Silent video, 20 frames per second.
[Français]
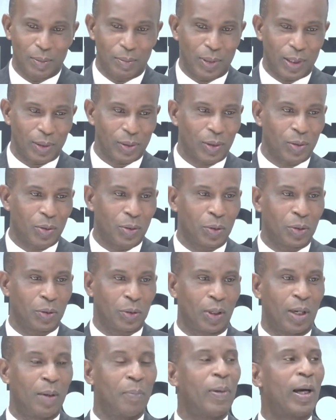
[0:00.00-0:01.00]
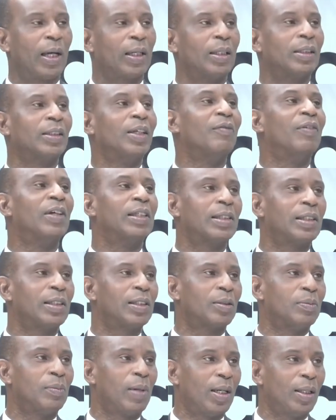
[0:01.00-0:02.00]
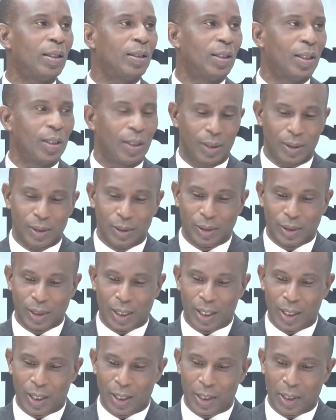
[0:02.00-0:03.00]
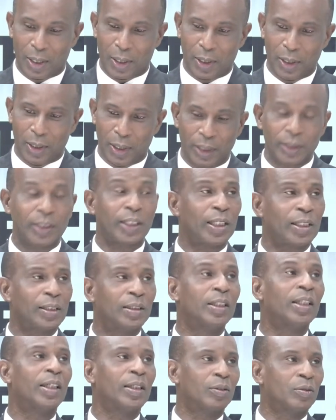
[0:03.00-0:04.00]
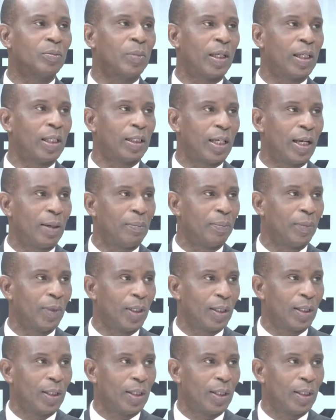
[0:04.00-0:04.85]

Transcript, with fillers: parce qu'en parlant d'investissement, ça intéresse directement les dames.